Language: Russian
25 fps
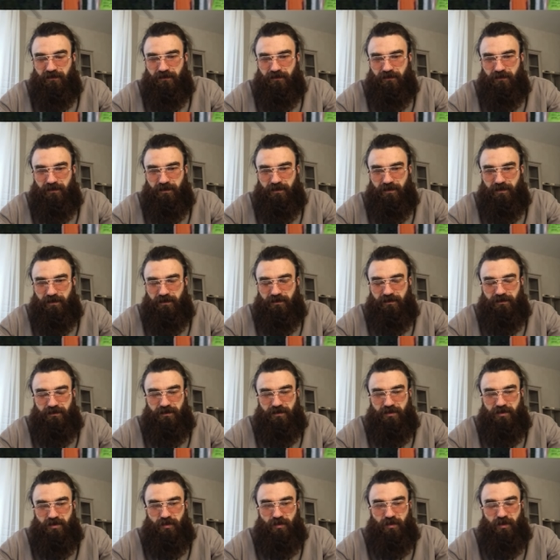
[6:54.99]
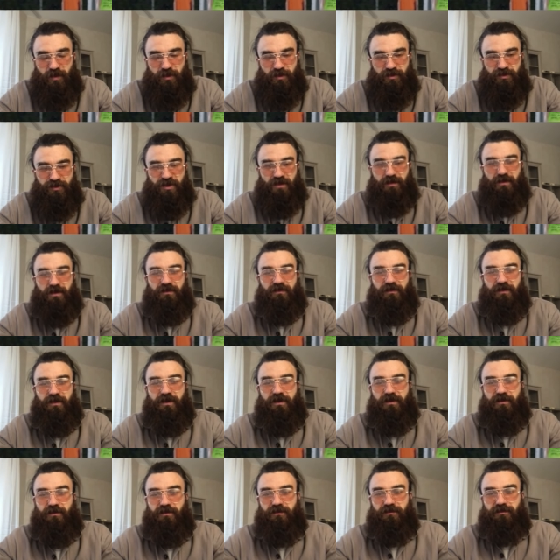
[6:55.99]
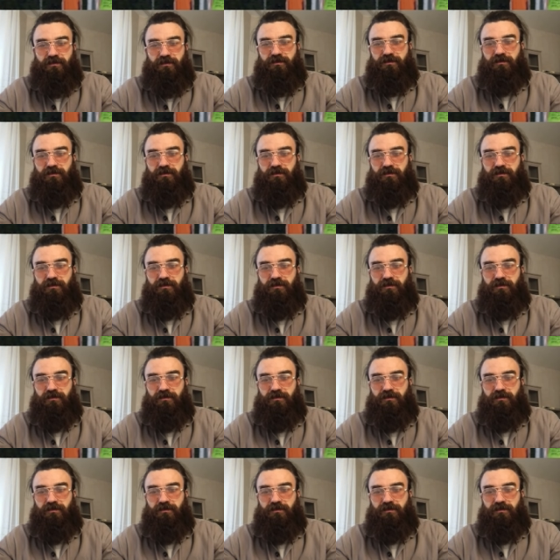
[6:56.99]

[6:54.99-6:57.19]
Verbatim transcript: это ничего более ущербного нету.